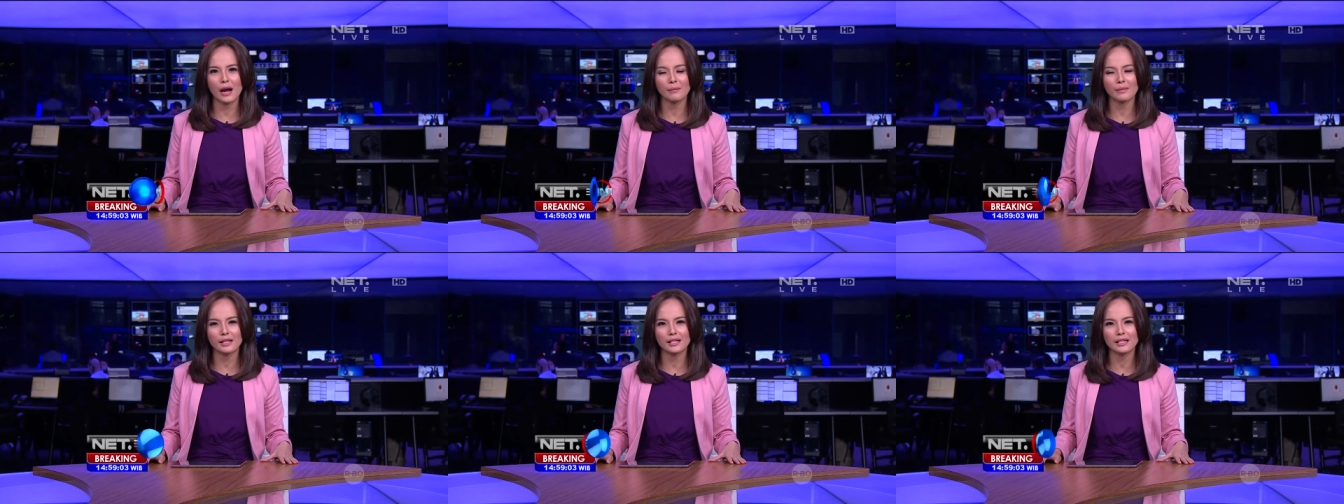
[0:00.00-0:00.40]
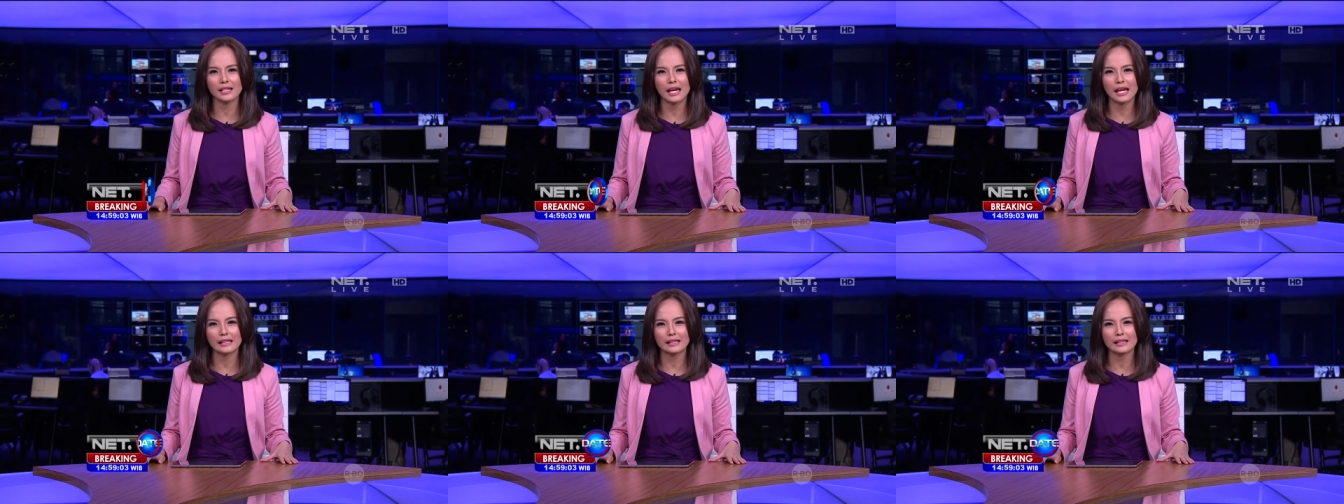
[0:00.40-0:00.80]
kami di
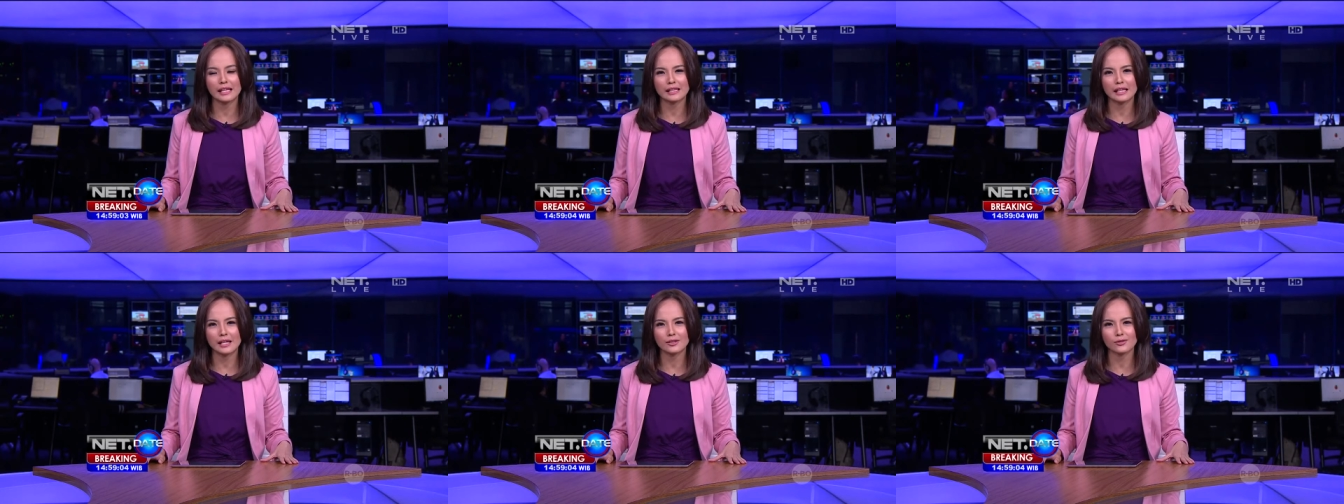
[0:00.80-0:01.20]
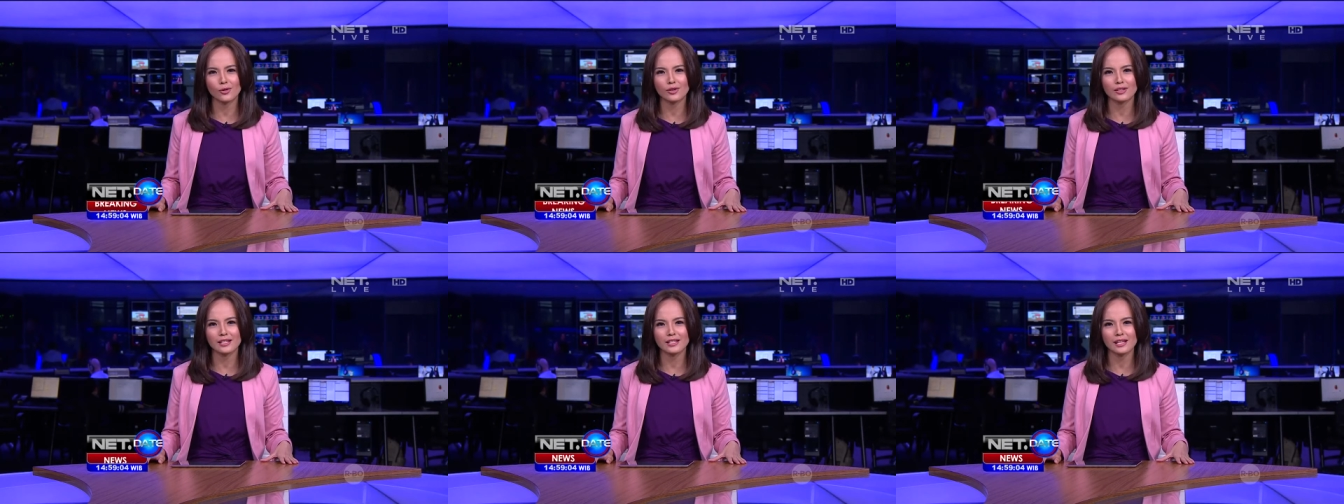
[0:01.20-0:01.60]
atnet
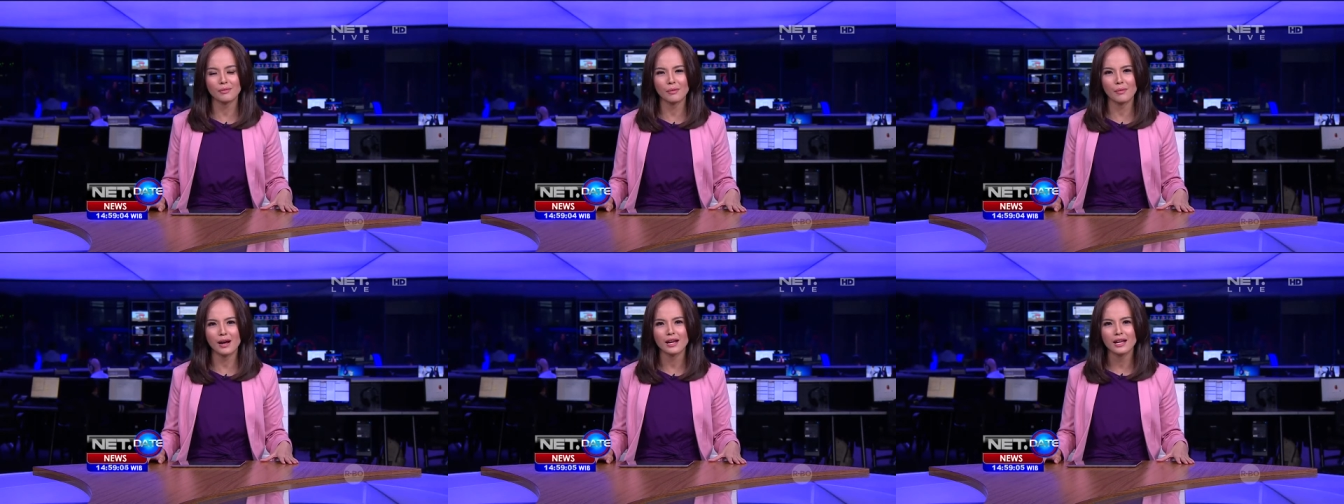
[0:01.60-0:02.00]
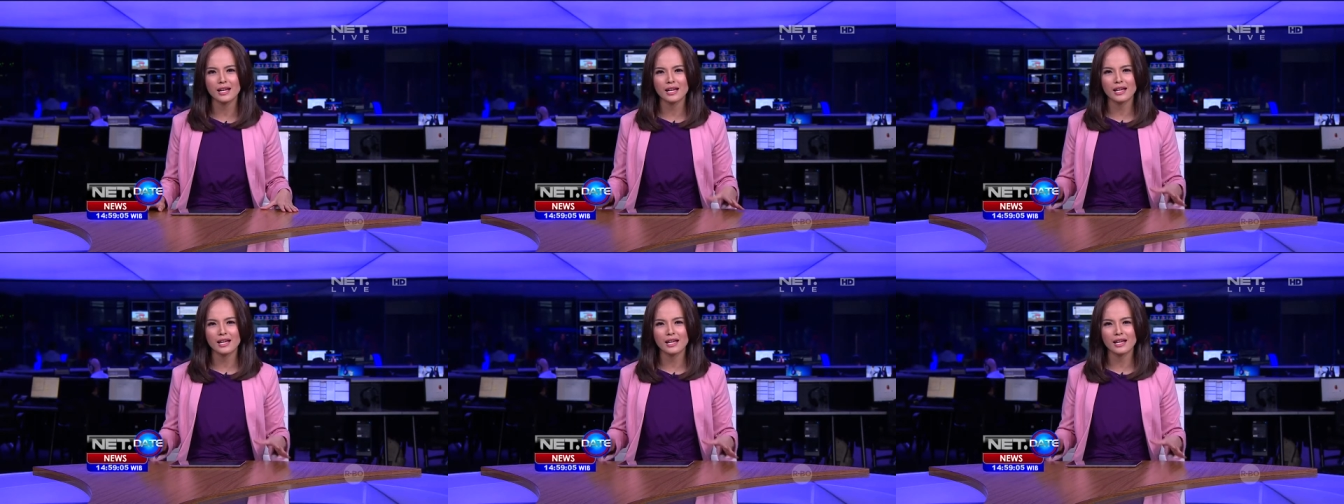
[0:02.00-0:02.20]
underscore CJ memang